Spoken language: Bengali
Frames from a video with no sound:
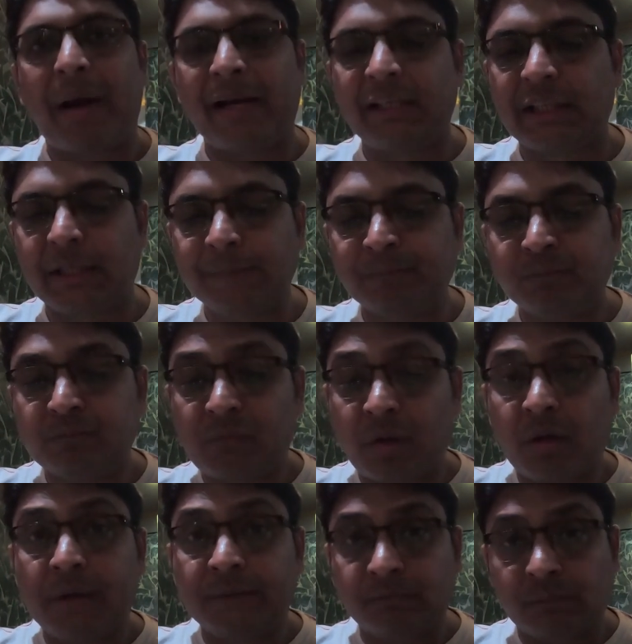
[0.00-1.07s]
বাইটে
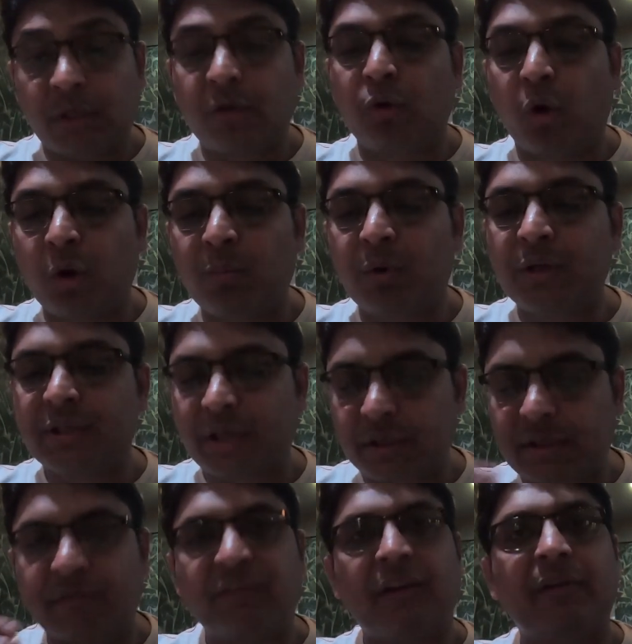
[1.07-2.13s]
মানে গোলমরিচের
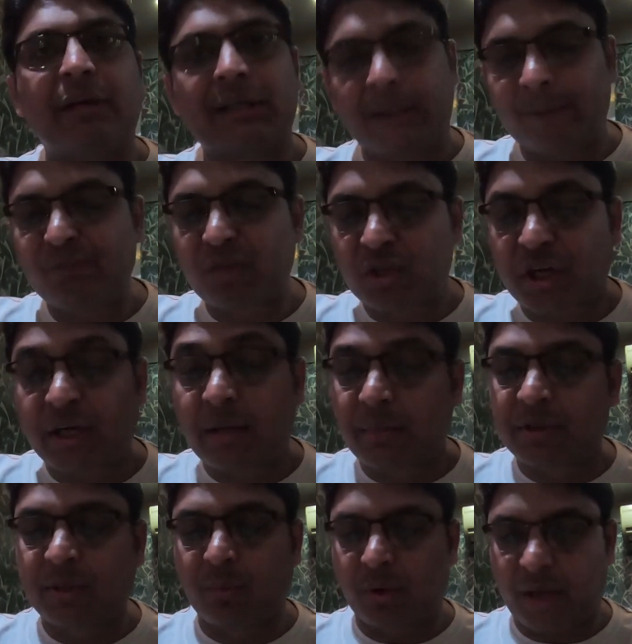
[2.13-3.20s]
যে ফ্লেভারটা সেটা
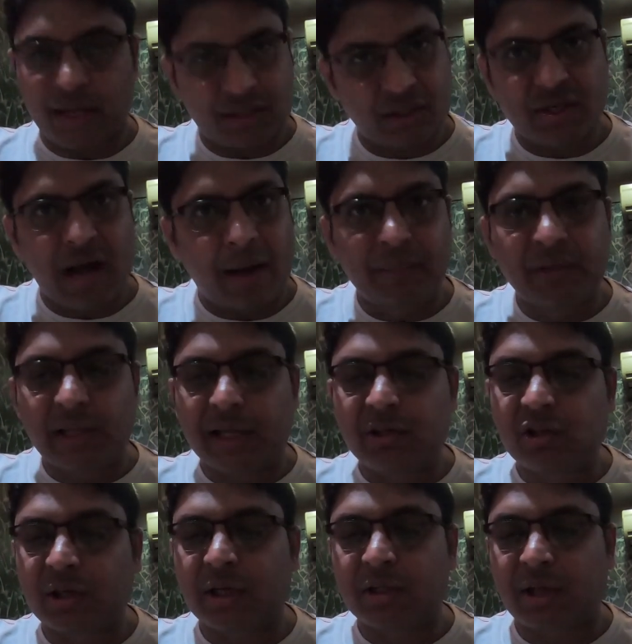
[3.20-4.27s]
বেশি বোঝা যাচ্ছে নামই তাই
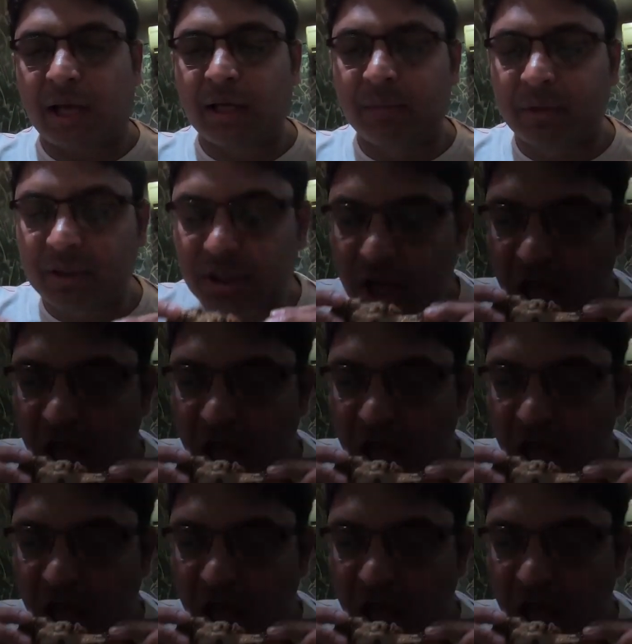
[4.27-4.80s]
চিকেন কালি মির্চ